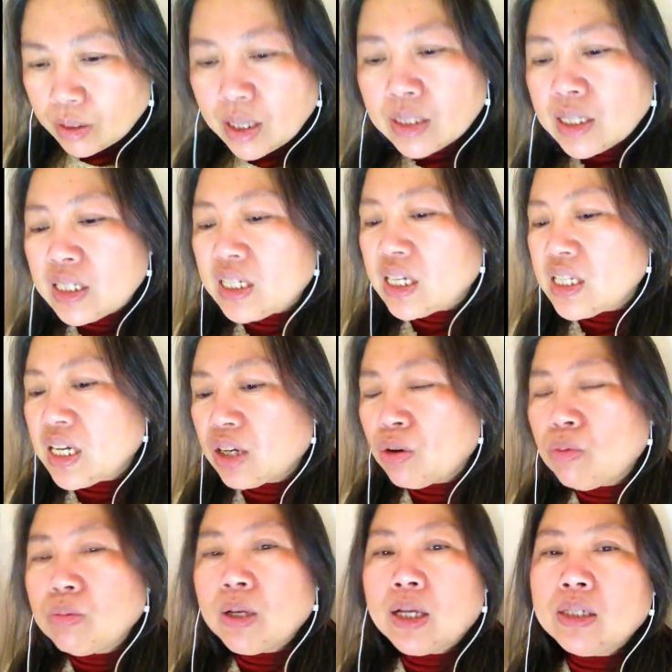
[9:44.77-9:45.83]
那当然，在
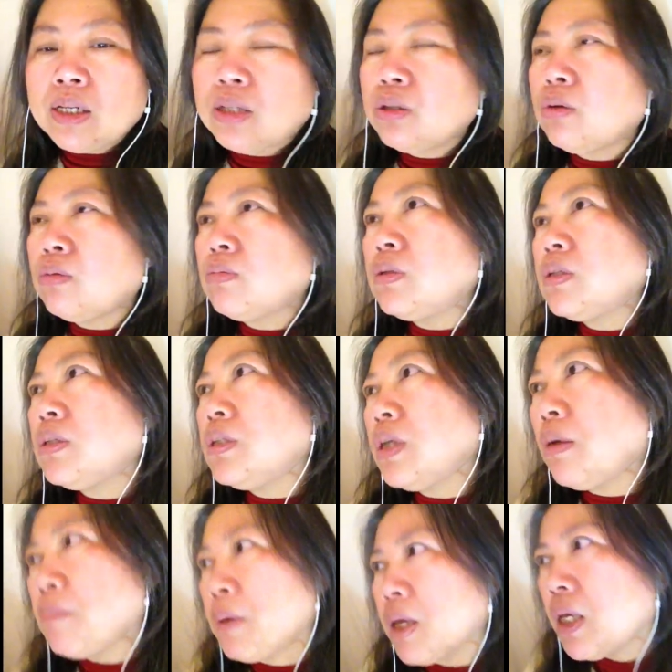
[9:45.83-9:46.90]
共产党统治
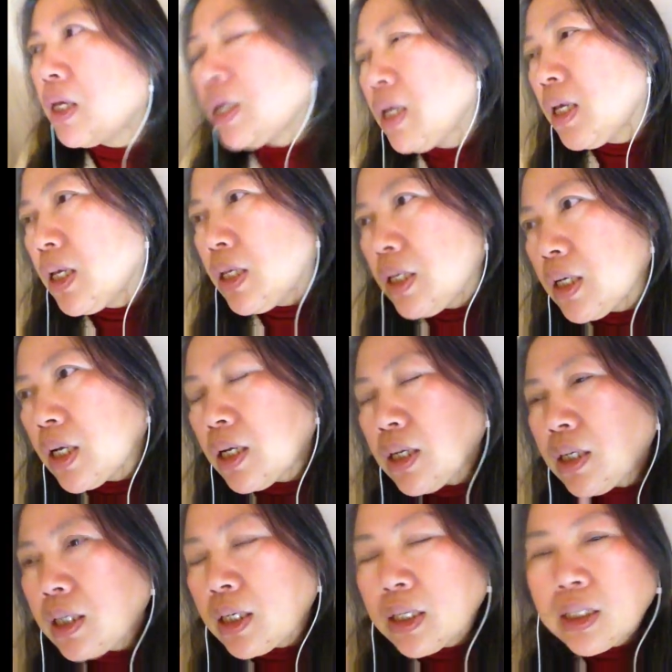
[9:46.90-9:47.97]
下面，你跟
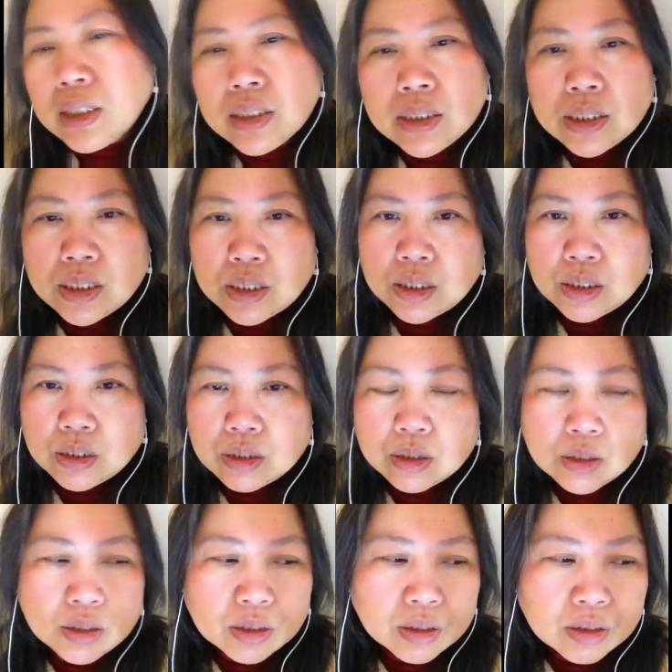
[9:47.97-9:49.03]
任何人
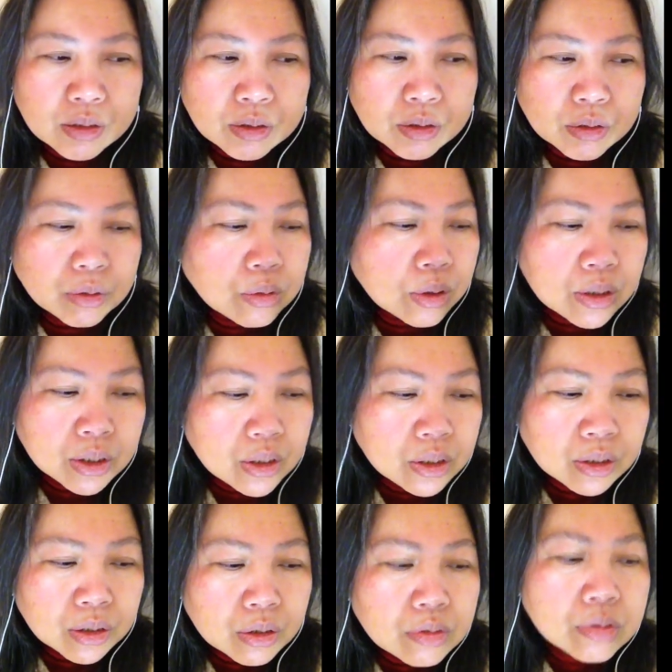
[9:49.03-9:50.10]
的关系
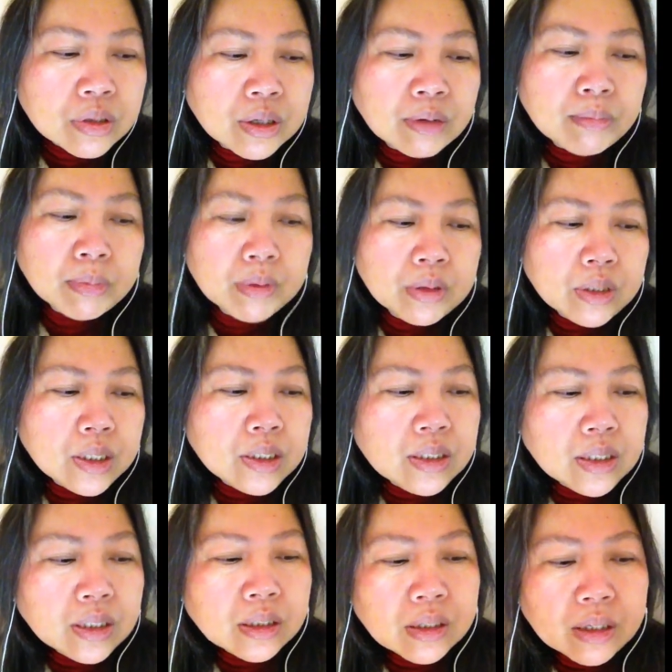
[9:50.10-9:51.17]
都是很不对
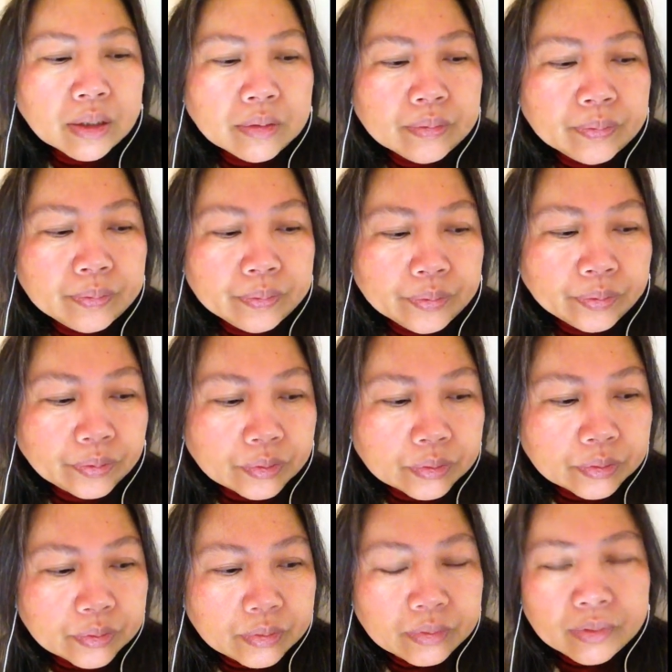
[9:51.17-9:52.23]
劲的。嗯，
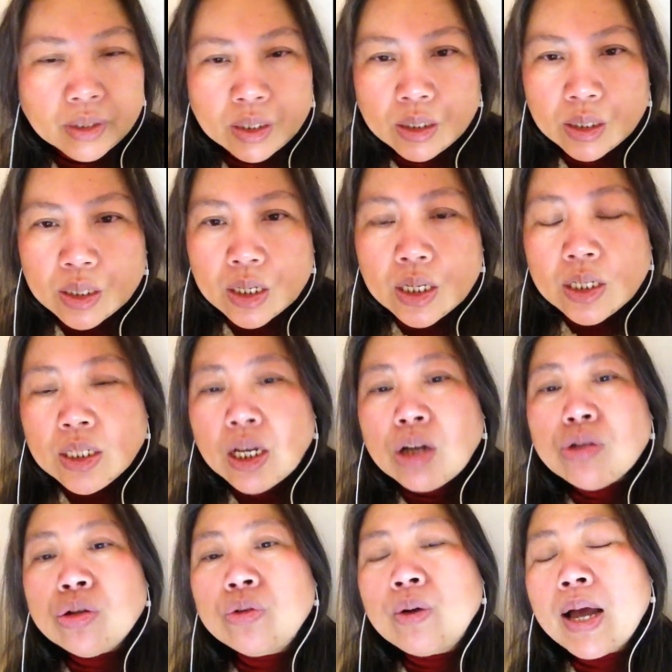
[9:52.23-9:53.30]
你
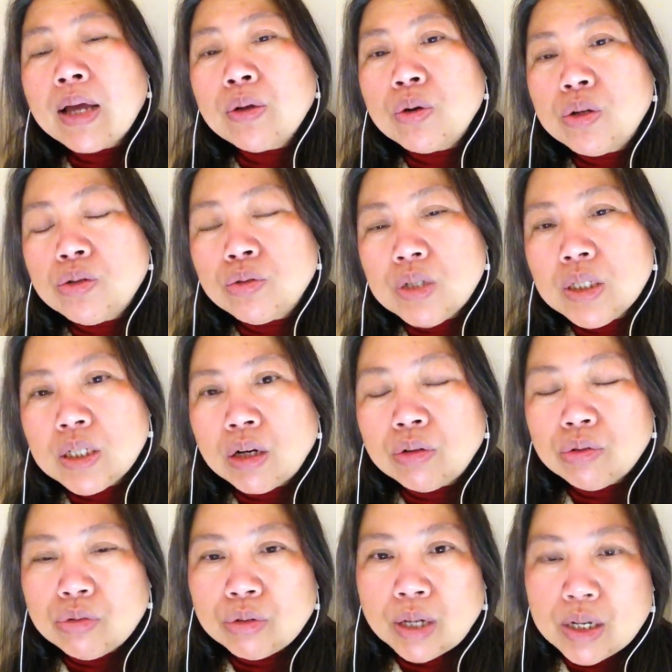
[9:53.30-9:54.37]
要从爱国主义角
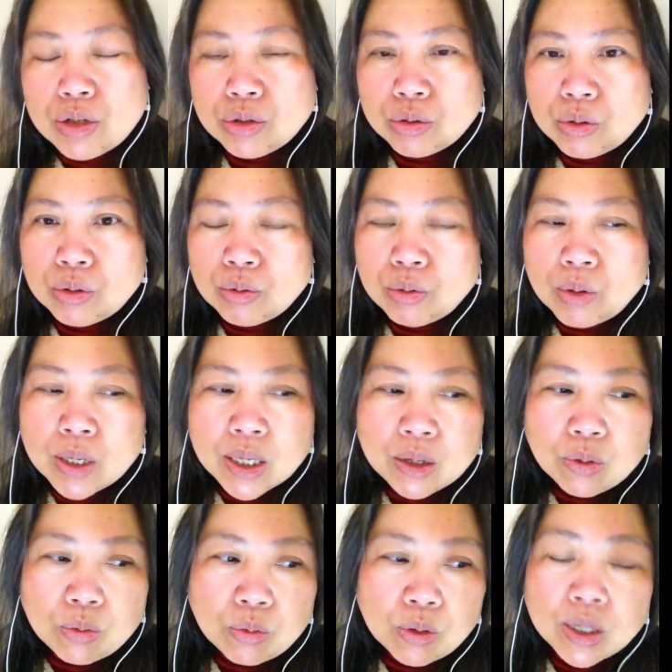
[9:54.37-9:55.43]
度来说，我
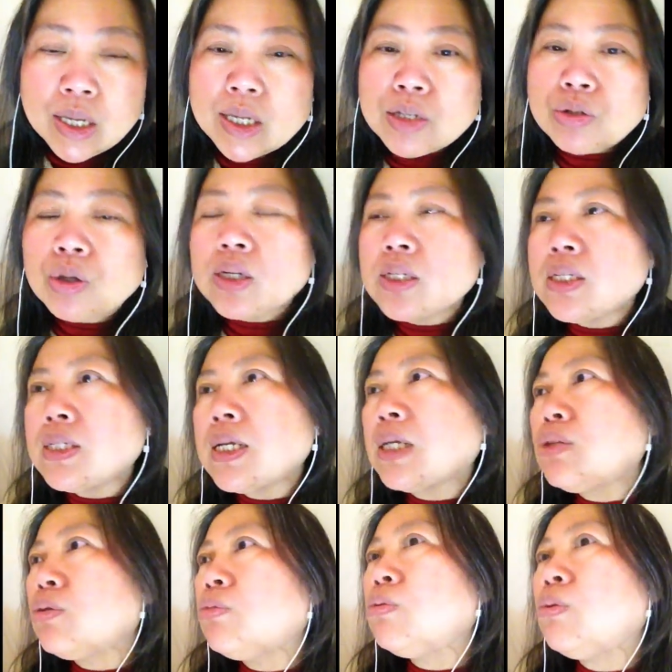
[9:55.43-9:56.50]
我也算是
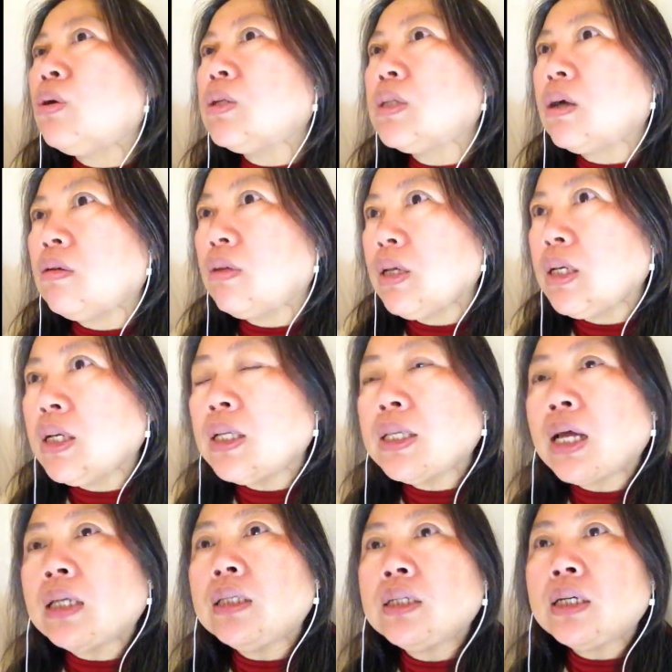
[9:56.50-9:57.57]
在中国找了一个
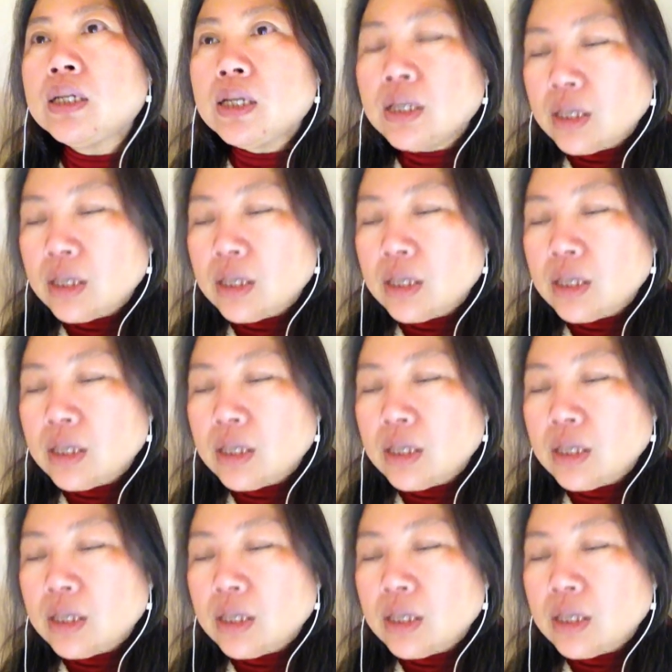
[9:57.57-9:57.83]
男的，